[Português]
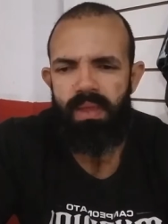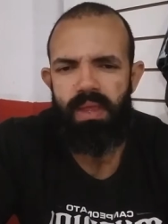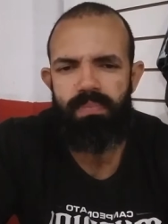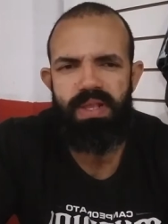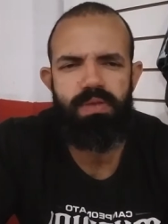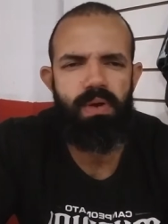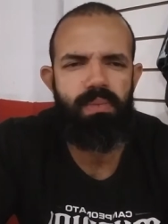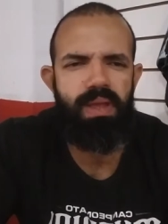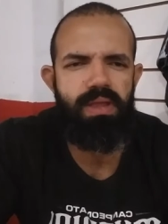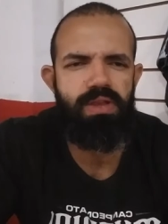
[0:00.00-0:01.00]
e
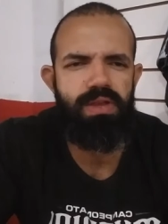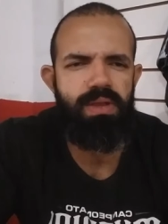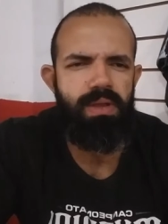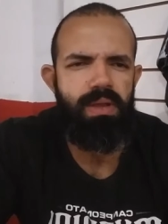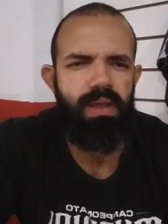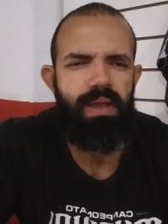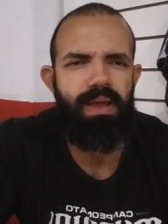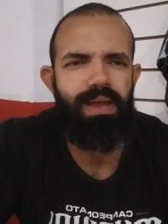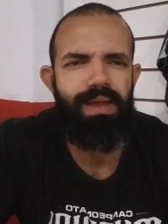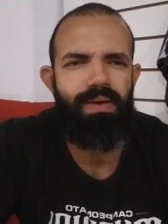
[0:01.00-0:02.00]
principalmente
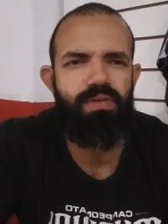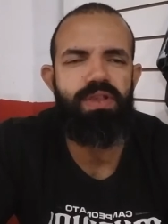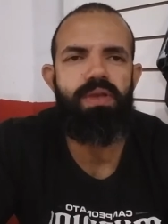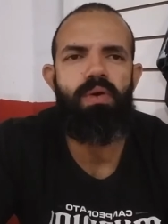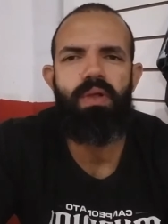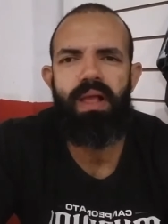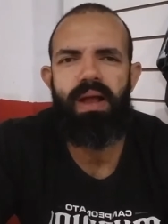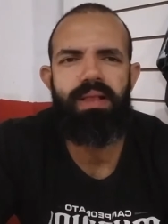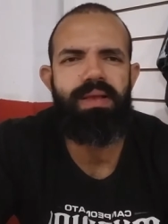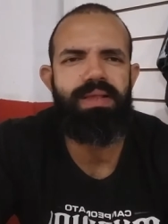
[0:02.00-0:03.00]
é, o
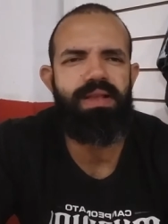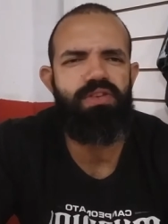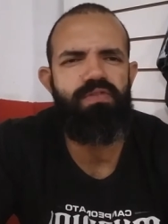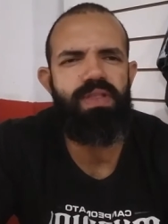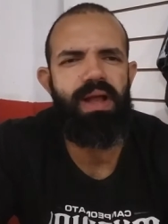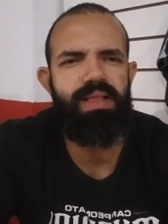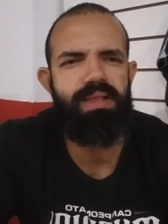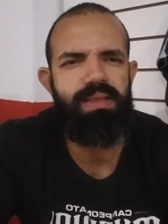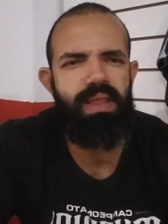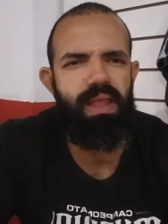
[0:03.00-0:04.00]
desenrolar das
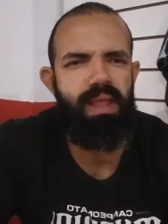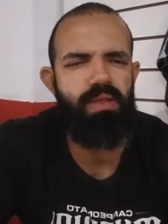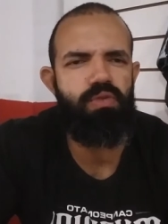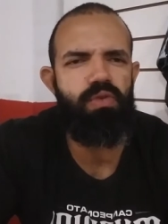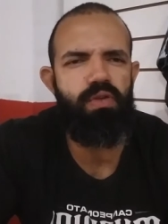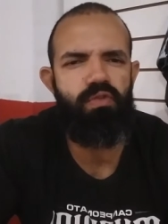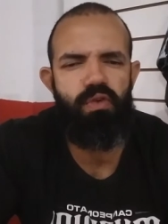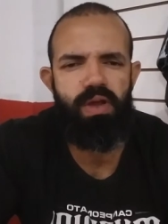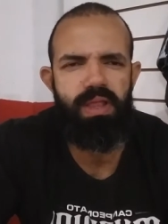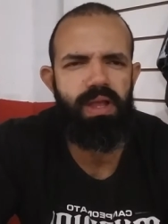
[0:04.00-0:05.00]
atividades dentro e
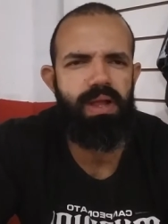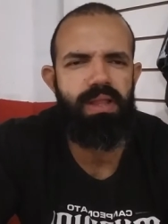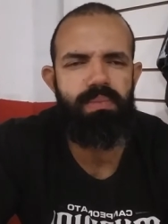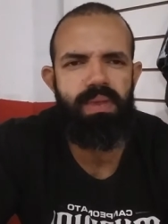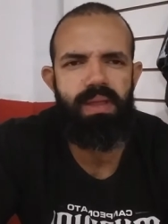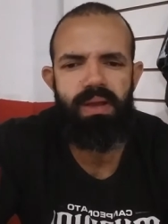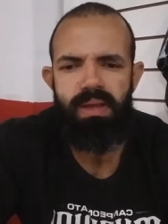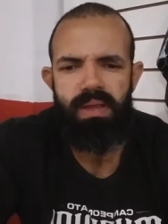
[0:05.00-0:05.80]
fora da academia,